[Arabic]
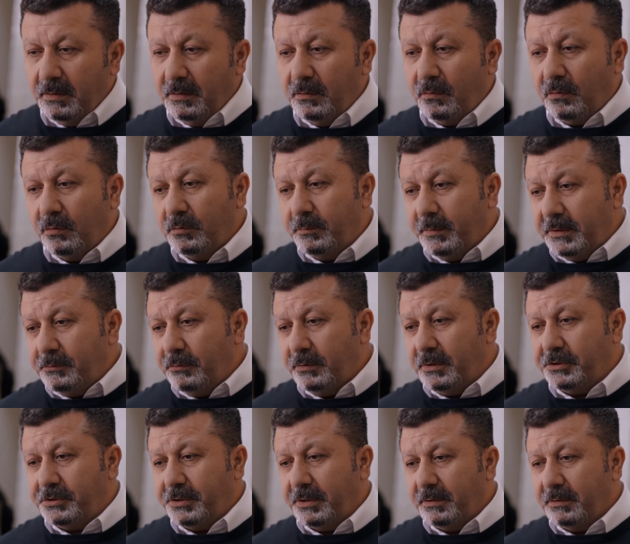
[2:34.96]
لا شو
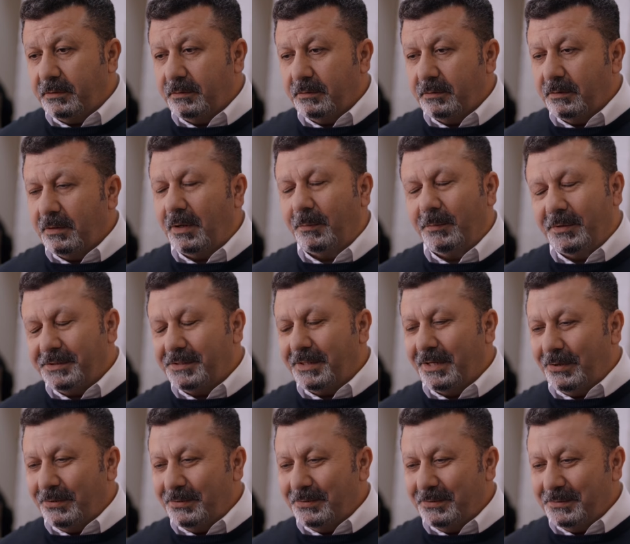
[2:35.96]
هالحكي هاد؟ شكراً
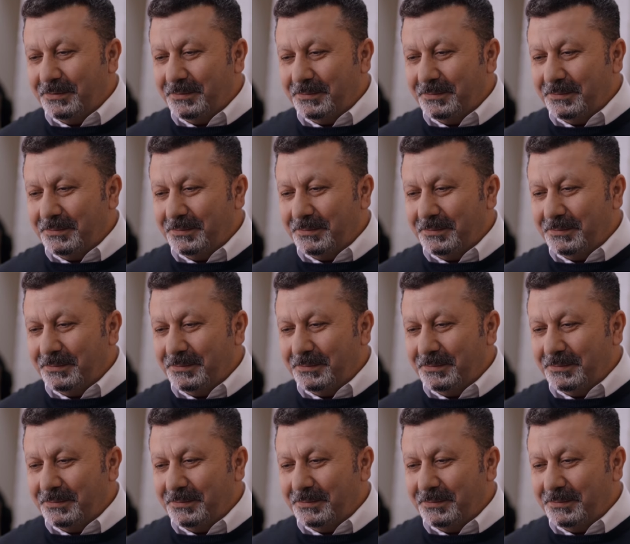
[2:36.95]
ابني